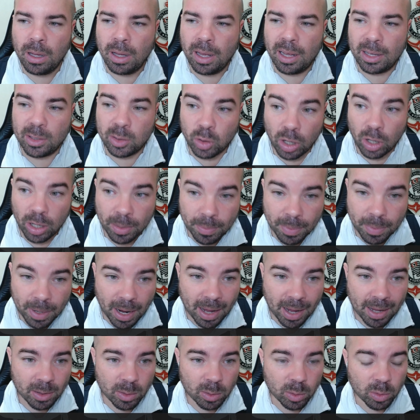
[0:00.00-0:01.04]
É só
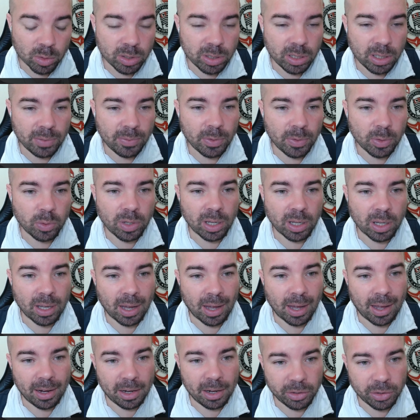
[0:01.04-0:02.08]
lembrar, inclusive, o que, que
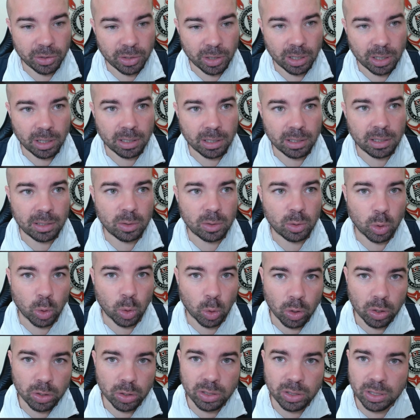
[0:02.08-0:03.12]
a Ernest Young
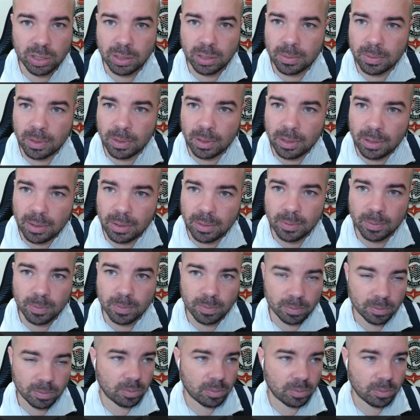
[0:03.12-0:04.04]
trouxe e